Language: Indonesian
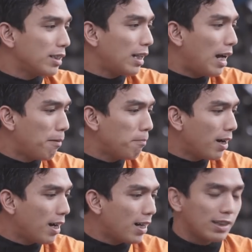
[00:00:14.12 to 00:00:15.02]
Tuh
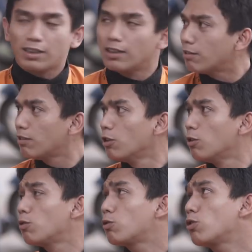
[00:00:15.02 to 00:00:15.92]
amat
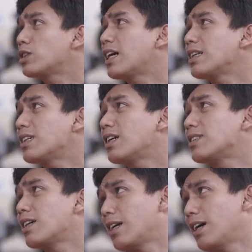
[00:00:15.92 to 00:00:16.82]
Dicaci kali
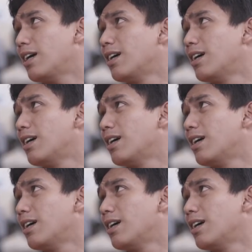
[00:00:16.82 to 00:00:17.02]
saya lihat